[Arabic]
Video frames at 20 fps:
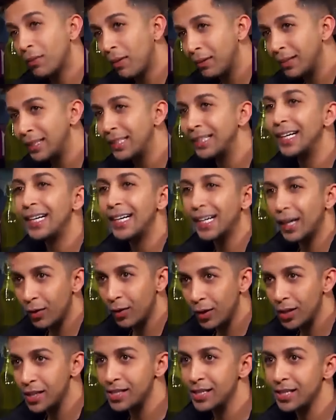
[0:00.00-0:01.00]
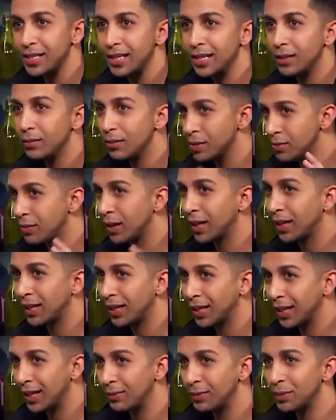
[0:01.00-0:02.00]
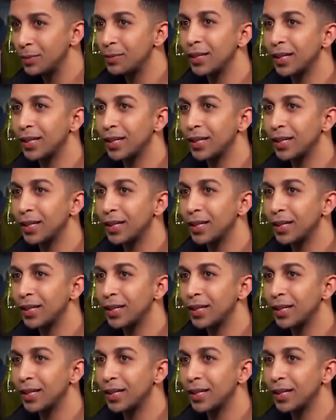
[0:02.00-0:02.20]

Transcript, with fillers: وكان متحدد وقت نزولها من زمان